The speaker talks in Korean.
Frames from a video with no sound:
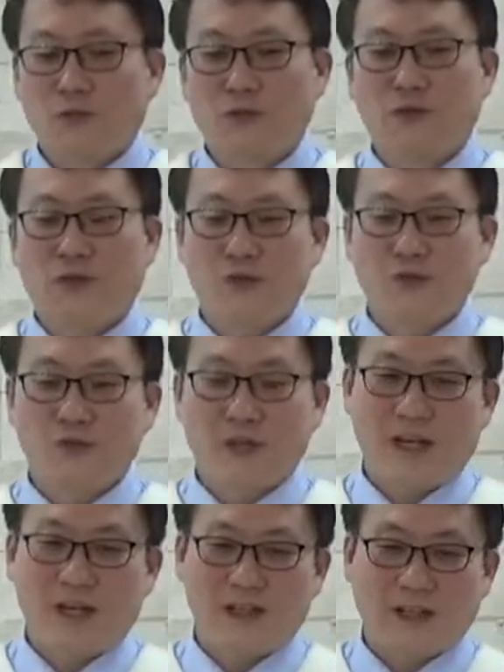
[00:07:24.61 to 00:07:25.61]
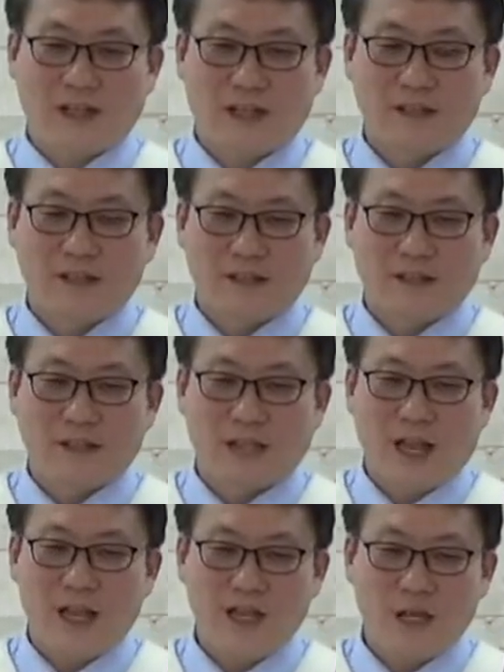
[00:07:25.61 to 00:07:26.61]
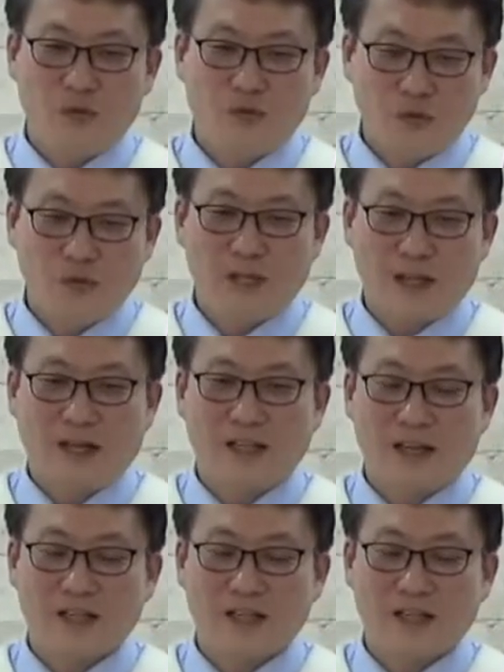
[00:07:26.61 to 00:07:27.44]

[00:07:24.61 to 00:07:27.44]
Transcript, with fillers: 우선순위가 있을 때는 나에게 유리하게